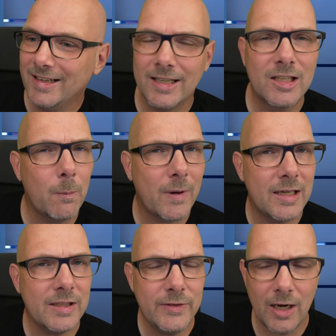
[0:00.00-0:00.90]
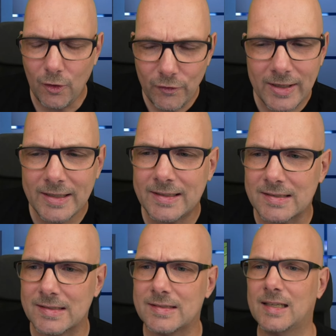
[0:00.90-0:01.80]
Ihr glaubt gar nicht, wie aufwendig
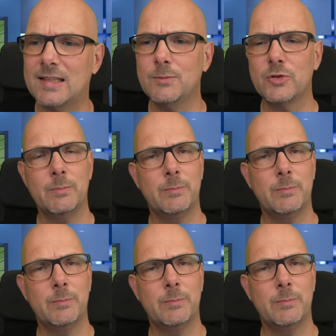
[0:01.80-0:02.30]
das ist. Ja, es muss